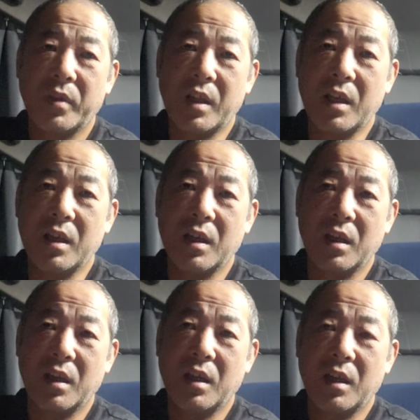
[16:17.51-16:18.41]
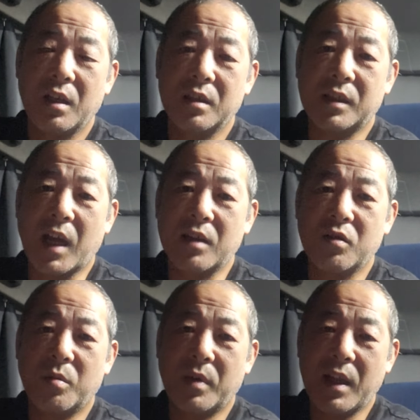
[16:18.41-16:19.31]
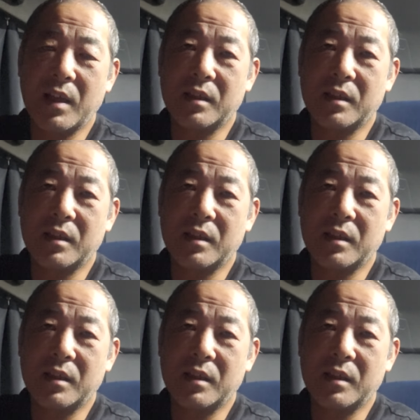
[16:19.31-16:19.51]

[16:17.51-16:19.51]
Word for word: で、残業もね、